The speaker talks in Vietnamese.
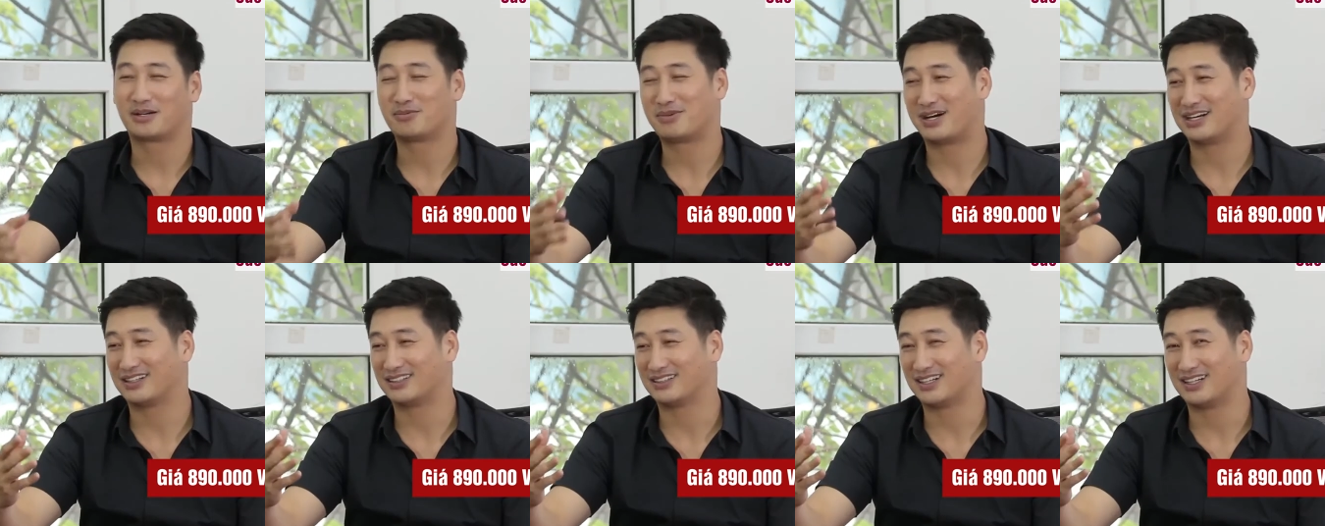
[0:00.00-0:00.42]

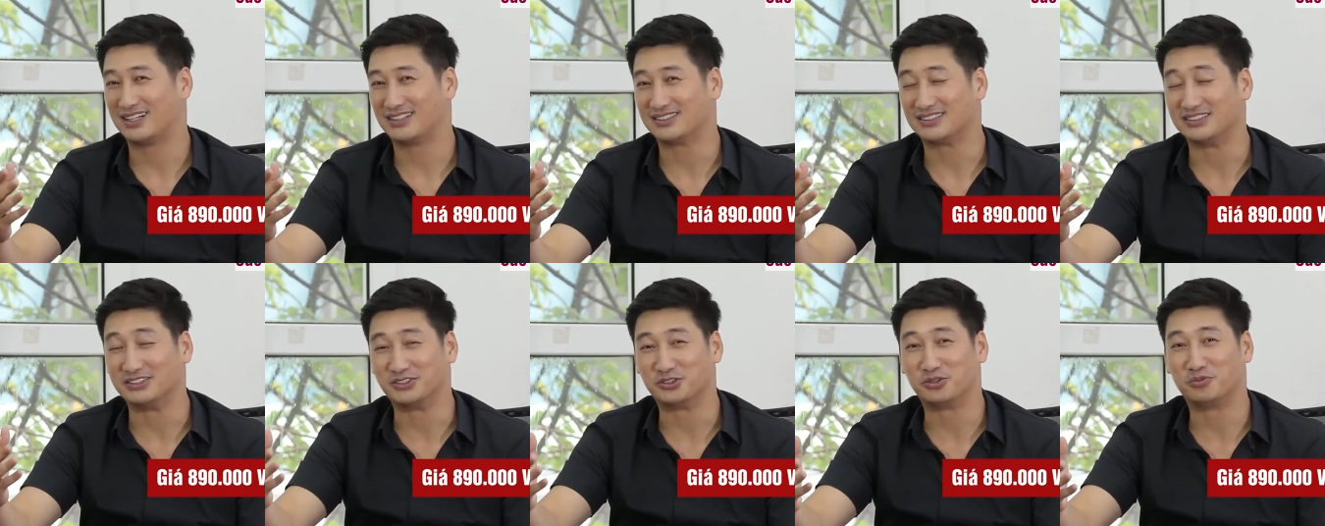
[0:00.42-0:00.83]
Các bạn
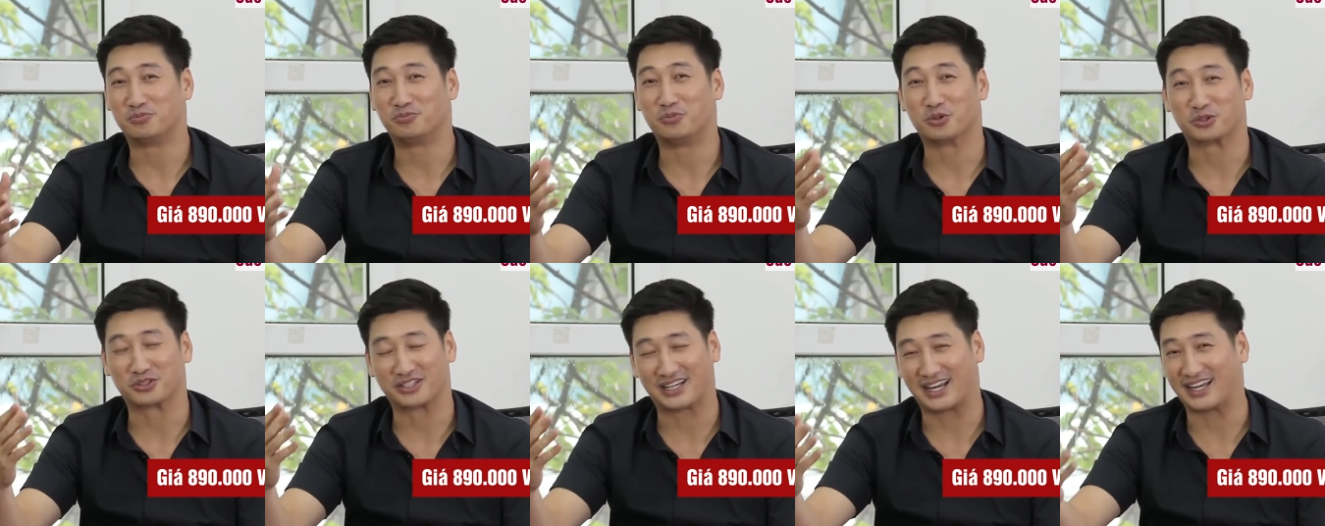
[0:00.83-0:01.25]
sử
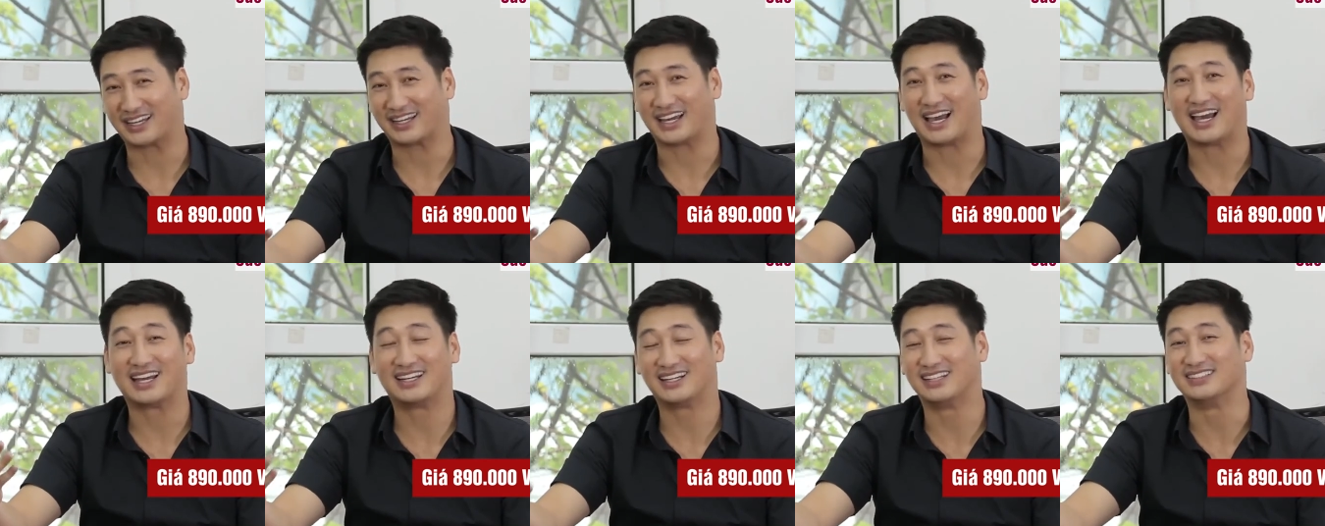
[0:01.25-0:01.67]
dụng một
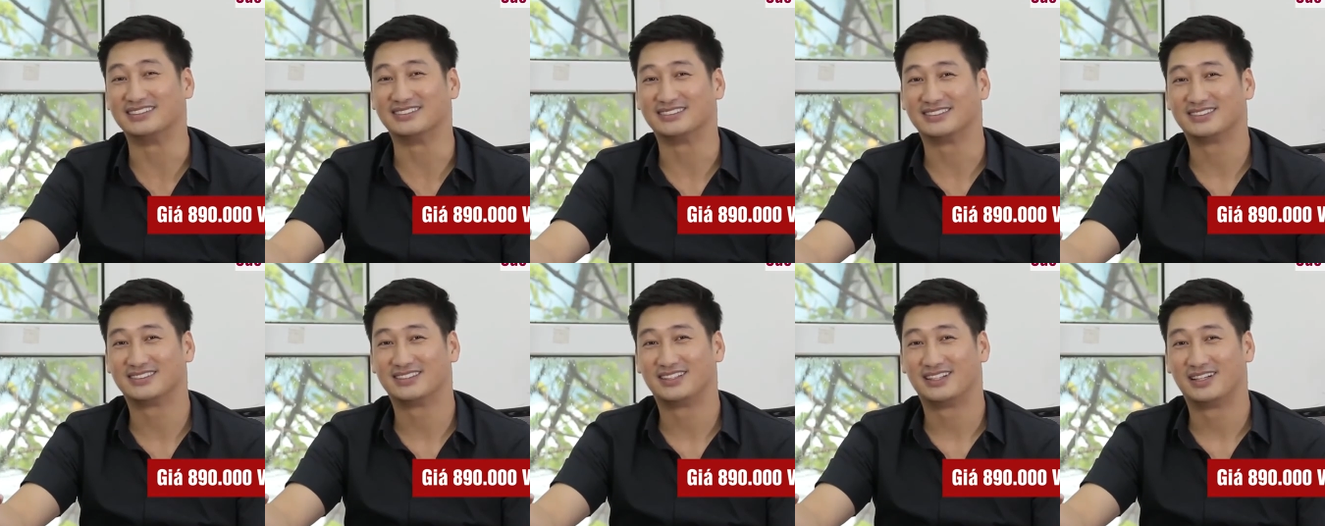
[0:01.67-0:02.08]
ngày 2 lần,
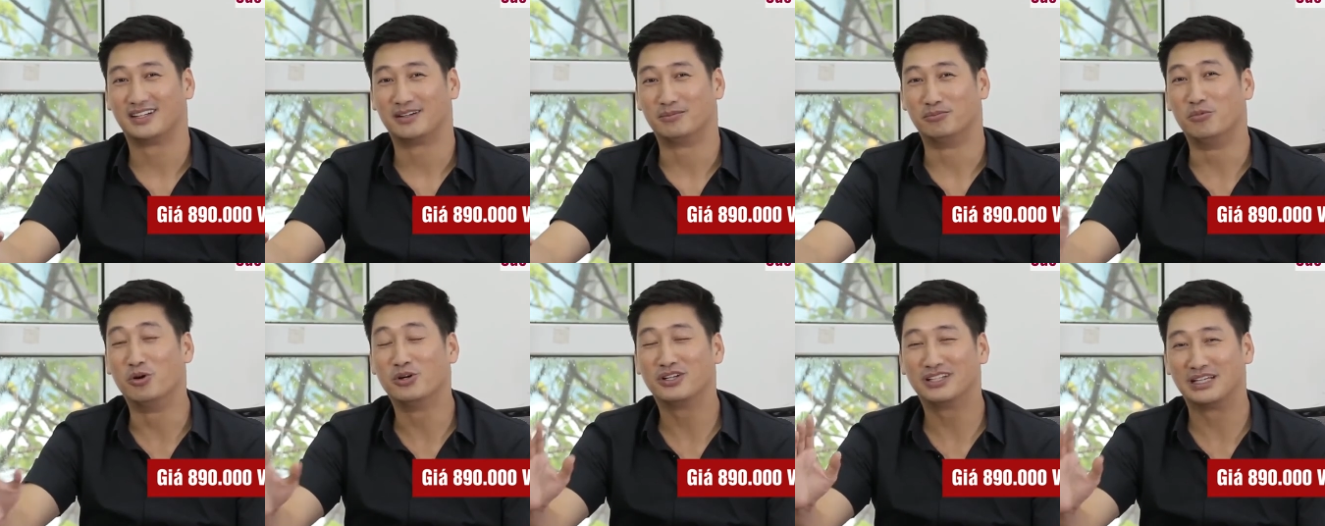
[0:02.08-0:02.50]

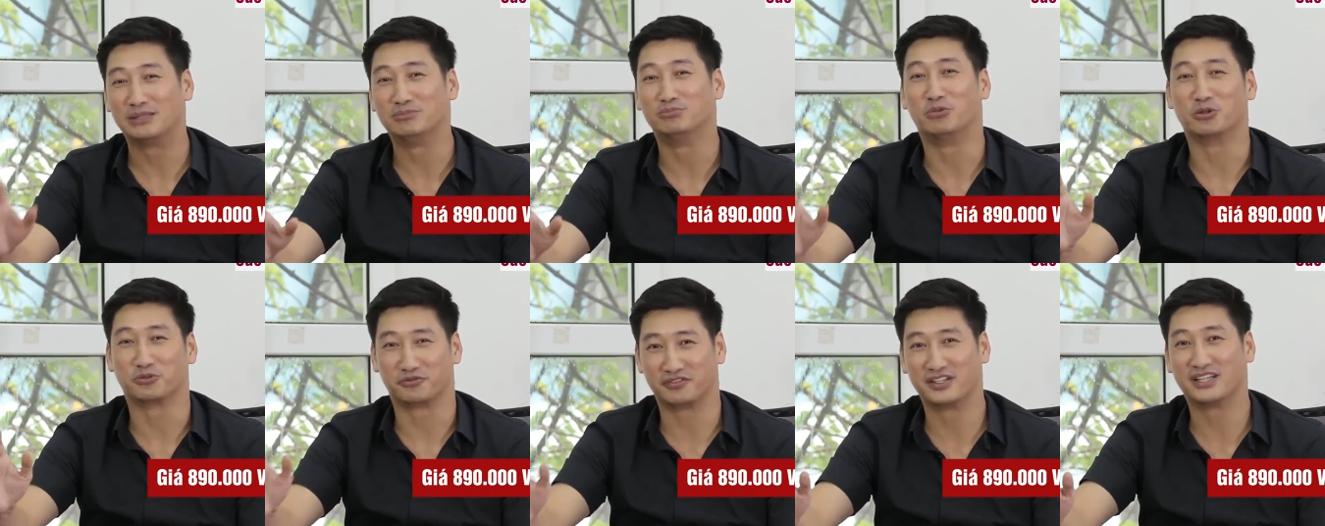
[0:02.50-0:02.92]
mỗi
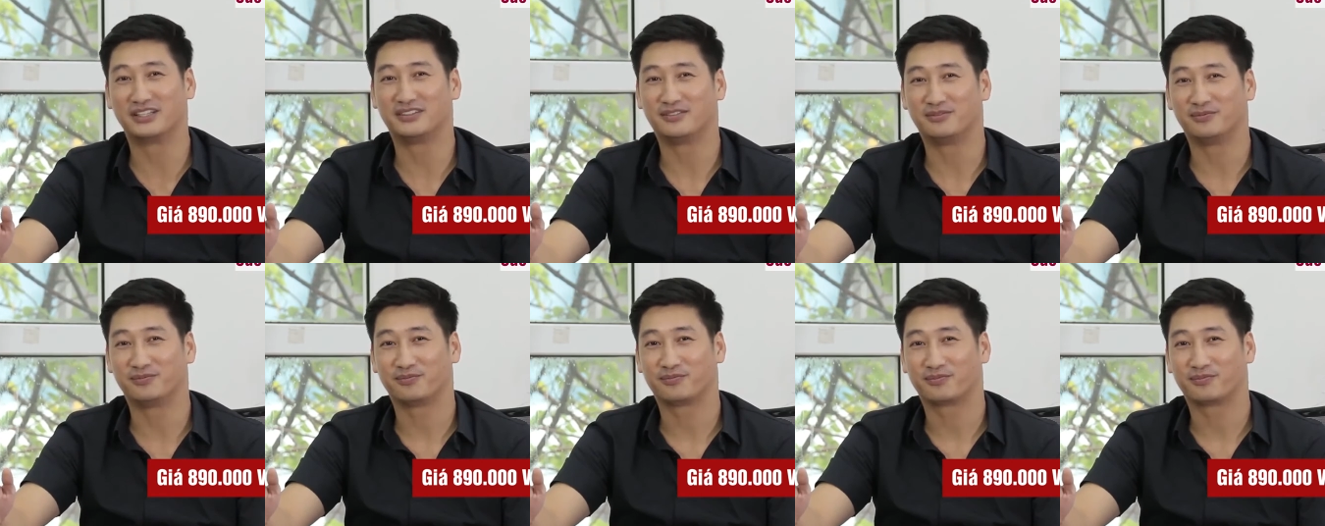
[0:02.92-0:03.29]
lần 1 viên.